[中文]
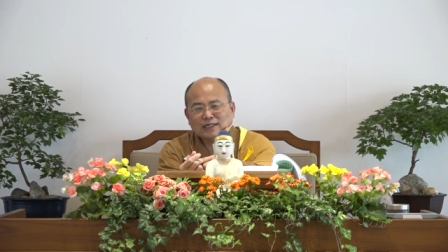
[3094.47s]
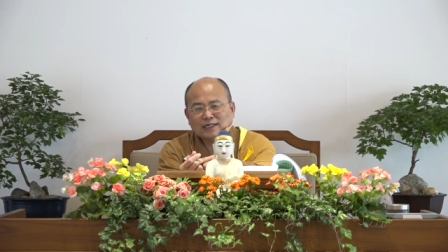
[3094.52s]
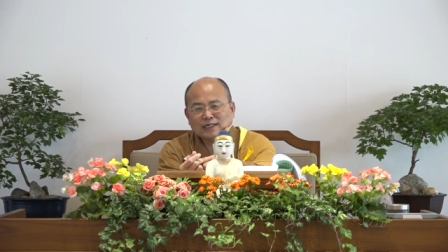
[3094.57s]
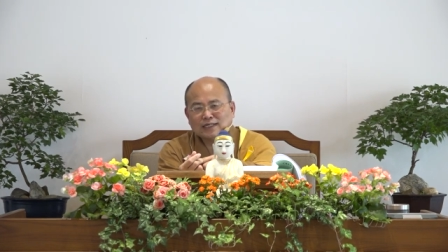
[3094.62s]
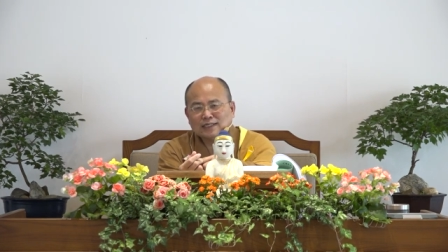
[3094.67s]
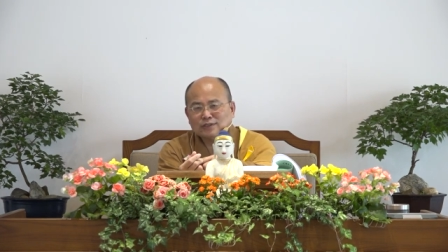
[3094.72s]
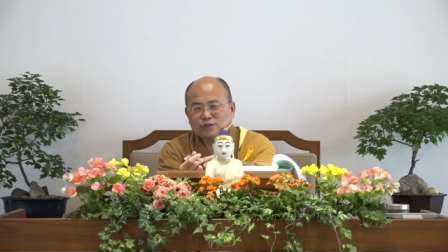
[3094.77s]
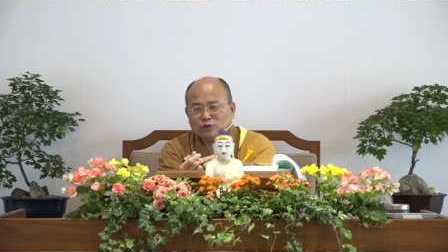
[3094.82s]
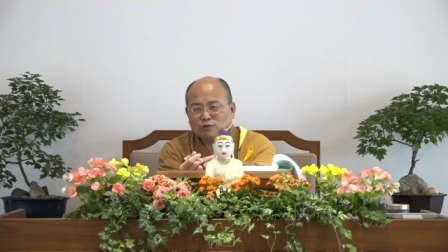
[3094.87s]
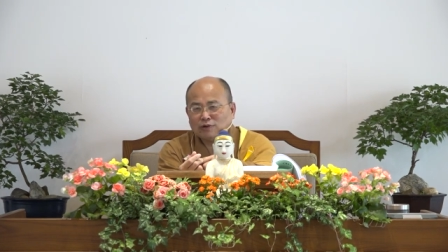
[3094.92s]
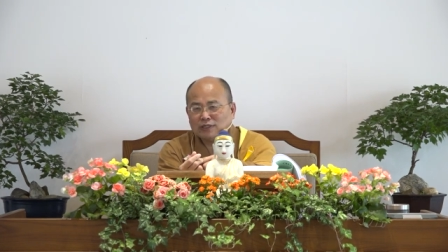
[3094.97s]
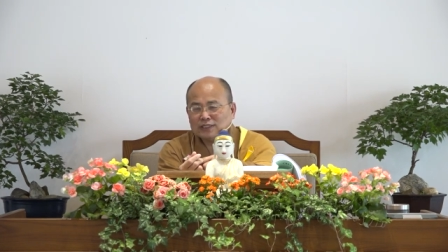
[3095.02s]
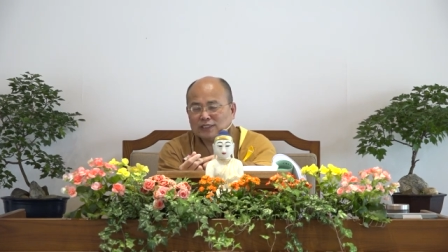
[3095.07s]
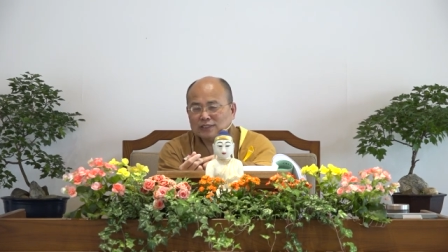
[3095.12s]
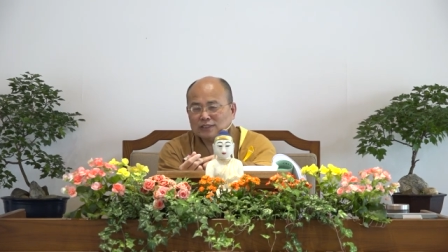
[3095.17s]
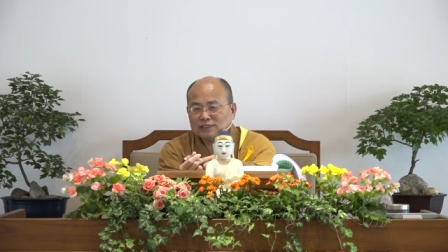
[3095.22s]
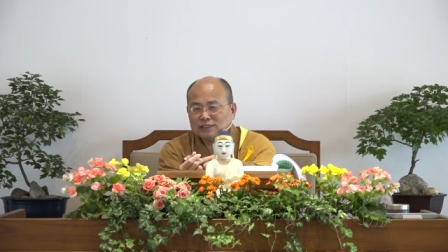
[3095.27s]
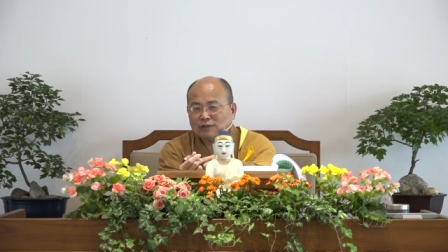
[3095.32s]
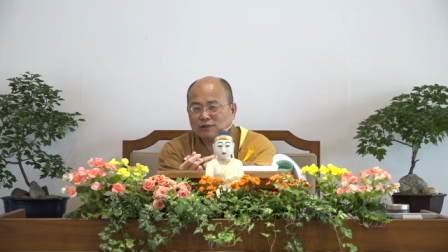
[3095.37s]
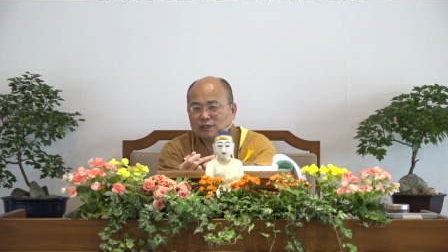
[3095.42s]
那个觉华
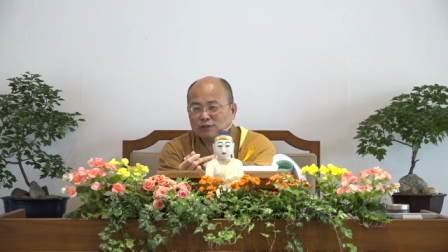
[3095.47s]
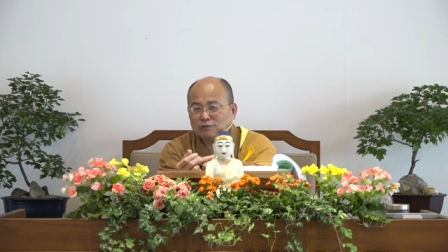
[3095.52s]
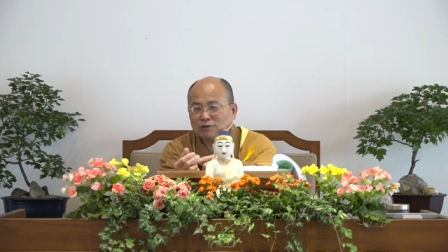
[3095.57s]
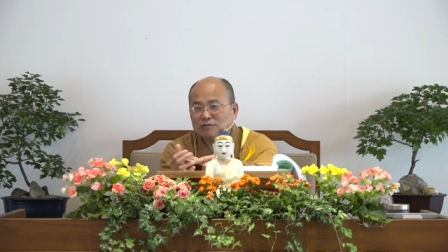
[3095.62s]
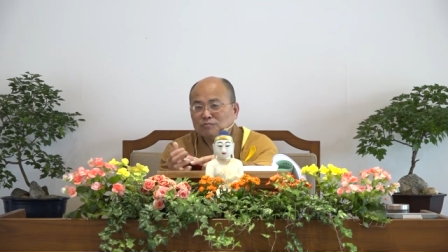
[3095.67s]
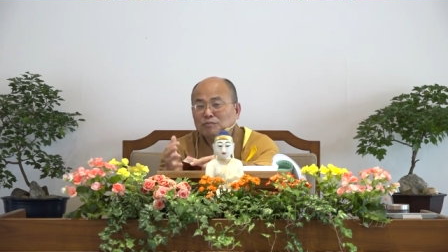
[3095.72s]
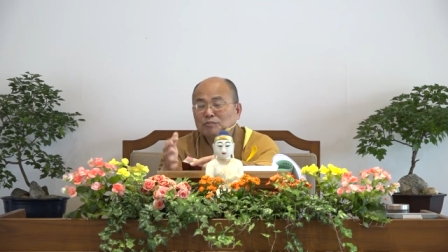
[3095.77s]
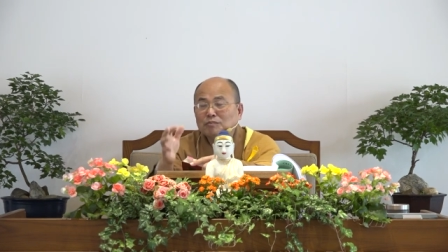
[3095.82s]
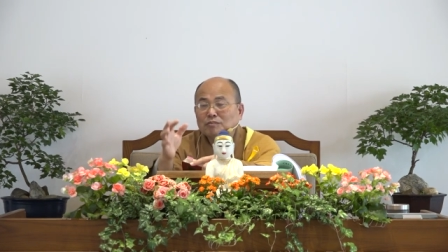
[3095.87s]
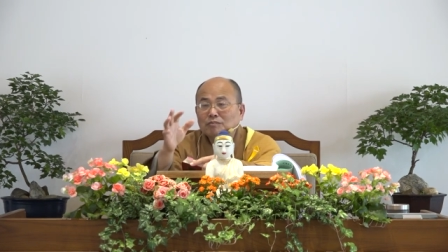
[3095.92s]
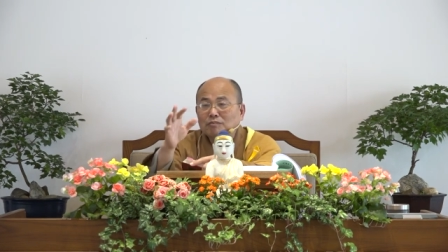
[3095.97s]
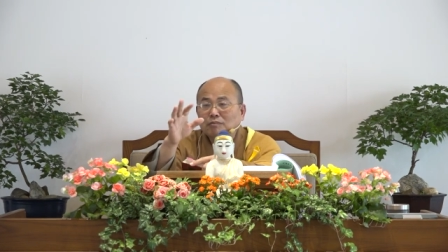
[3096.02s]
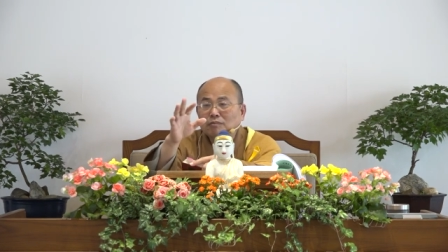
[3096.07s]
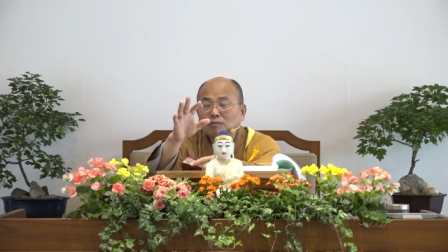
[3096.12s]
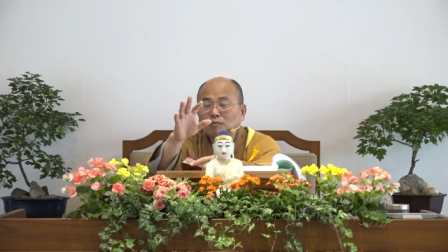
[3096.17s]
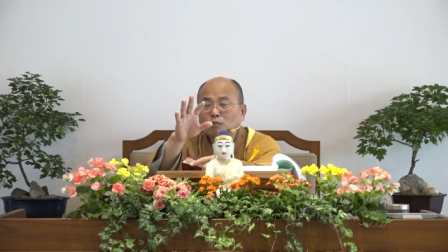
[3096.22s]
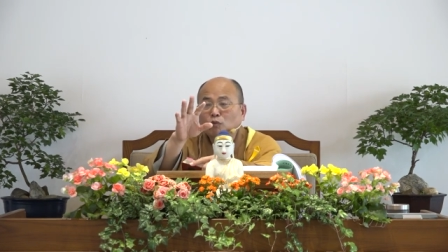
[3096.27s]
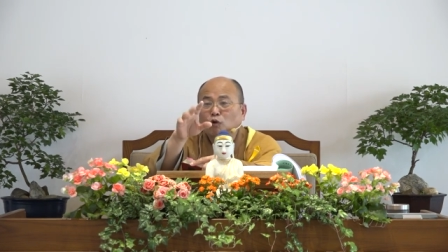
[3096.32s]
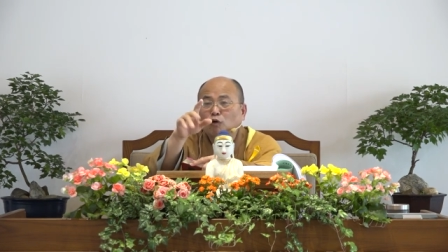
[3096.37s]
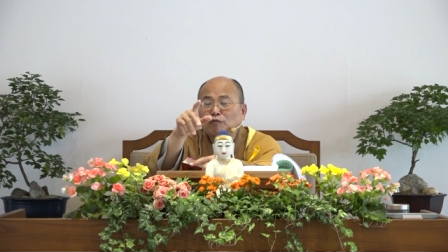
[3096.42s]
定自在王如来
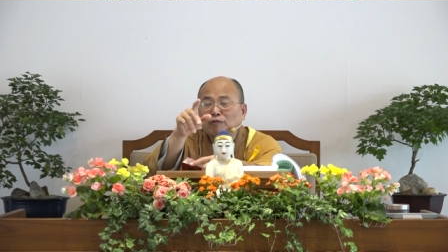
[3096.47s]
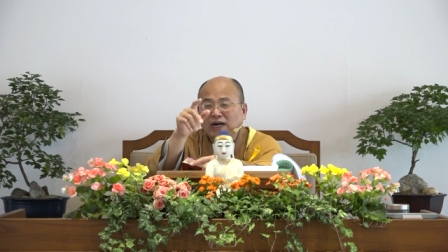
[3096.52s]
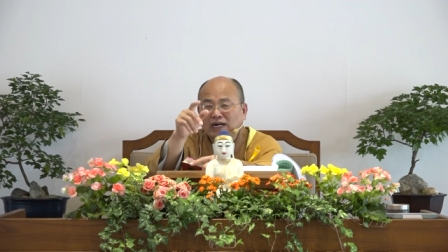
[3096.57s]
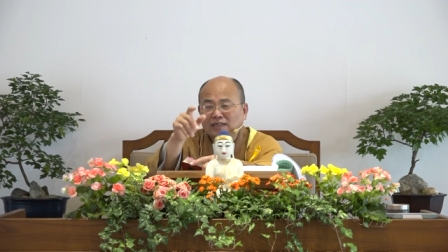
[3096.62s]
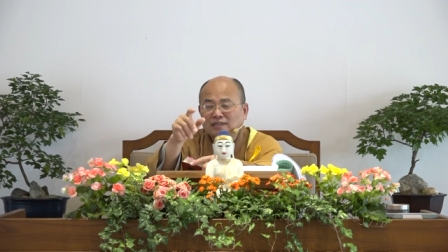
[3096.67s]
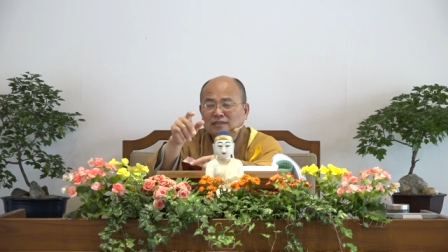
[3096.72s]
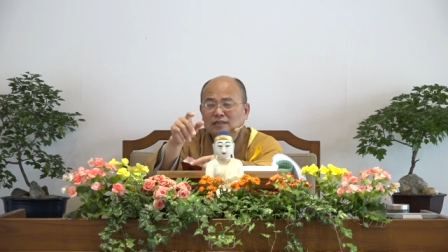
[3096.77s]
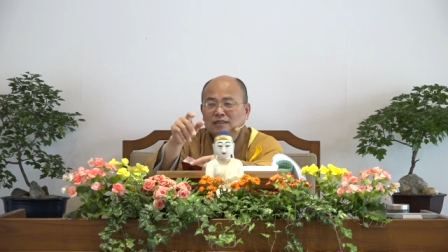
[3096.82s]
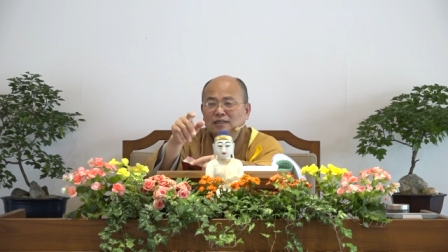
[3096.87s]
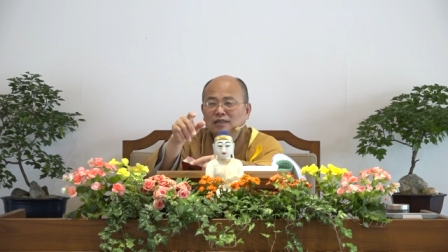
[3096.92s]
末法